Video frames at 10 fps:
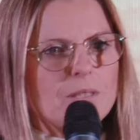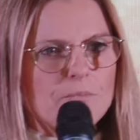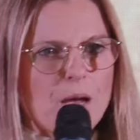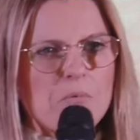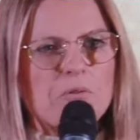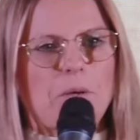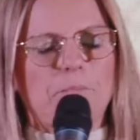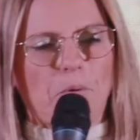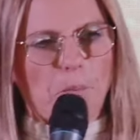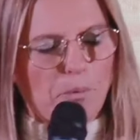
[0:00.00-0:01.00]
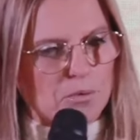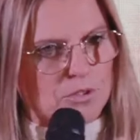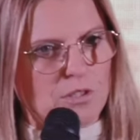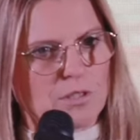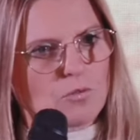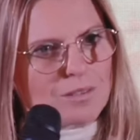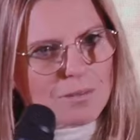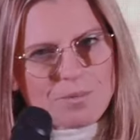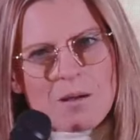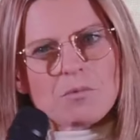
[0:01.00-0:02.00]
abbiamo dei propositi, quando
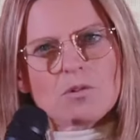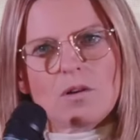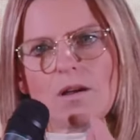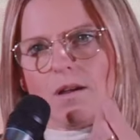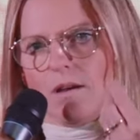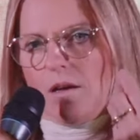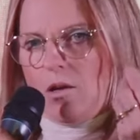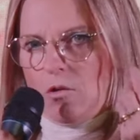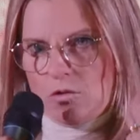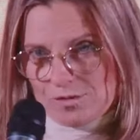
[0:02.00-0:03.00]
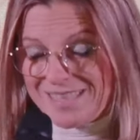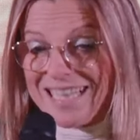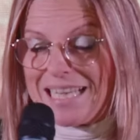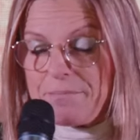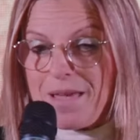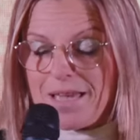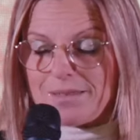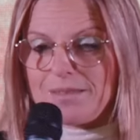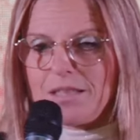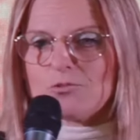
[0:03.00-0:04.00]
abbiamo delle
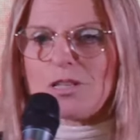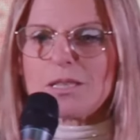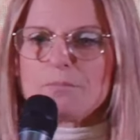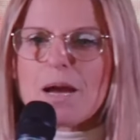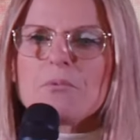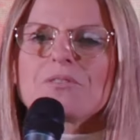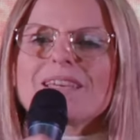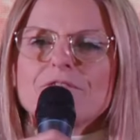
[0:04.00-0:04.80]
mete, quando abbiamo dei